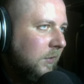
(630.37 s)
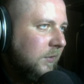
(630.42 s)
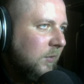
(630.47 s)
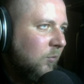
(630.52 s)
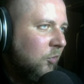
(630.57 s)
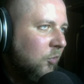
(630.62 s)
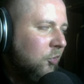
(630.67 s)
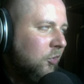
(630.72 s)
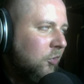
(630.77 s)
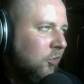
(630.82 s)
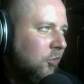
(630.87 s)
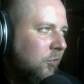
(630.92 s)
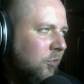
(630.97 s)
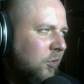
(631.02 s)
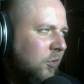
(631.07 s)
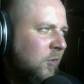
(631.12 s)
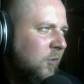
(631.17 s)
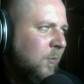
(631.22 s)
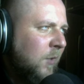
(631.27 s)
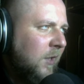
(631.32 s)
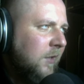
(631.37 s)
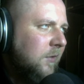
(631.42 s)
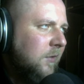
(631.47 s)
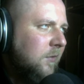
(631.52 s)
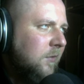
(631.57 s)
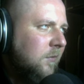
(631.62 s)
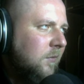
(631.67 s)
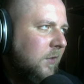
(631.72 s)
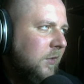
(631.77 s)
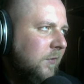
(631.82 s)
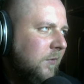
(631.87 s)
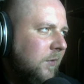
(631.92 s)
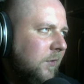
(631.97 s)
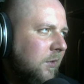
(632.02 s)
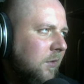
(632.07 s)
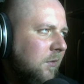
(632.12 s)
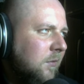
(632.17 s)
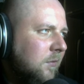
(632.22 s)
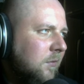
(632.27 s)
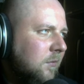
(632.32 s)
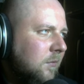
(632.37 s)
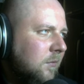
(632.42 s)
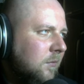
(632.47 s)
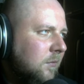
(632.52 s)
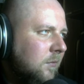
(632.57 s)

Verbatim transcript: Хотя бочка же тоже спрайт, разве нет?